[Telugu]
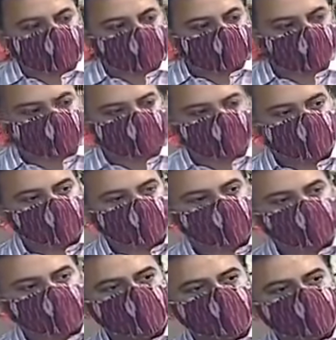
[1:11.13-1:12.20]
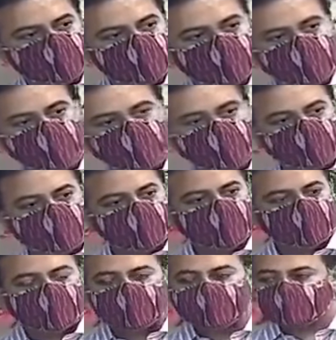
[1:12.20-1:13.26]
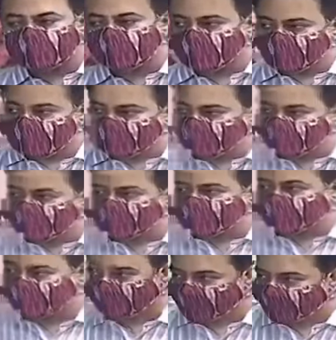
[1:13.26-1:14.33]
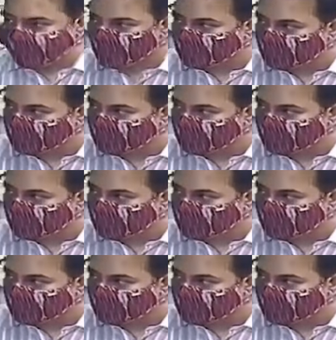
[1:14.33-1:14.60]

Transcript: అర్ధ గంటలో పూర్తి చేసి సామాన్యుడు చిరునవ్వుతో బయటకు వస్తా ఉన్నాడు